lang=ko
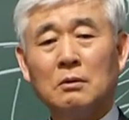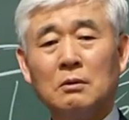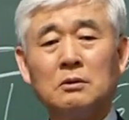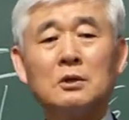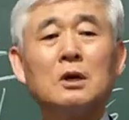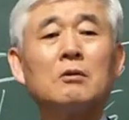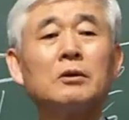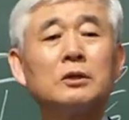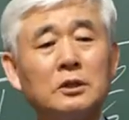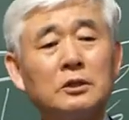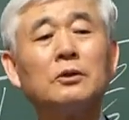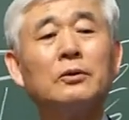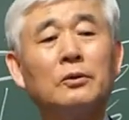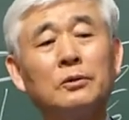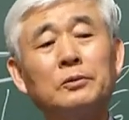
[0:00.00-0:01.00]
상관이
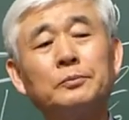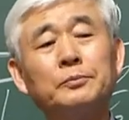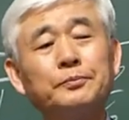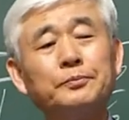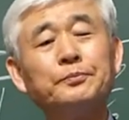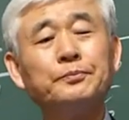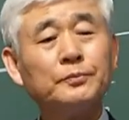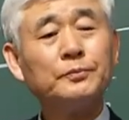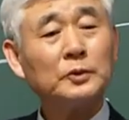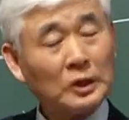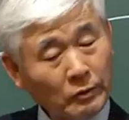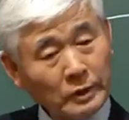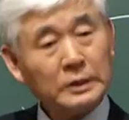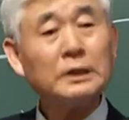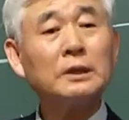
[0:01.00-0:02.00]
있어요
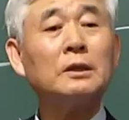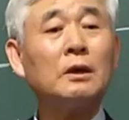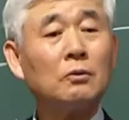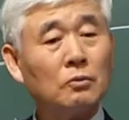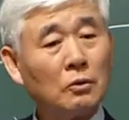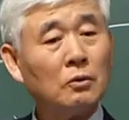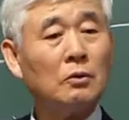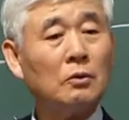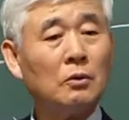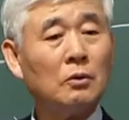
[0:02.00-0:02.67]
상관이 있다고요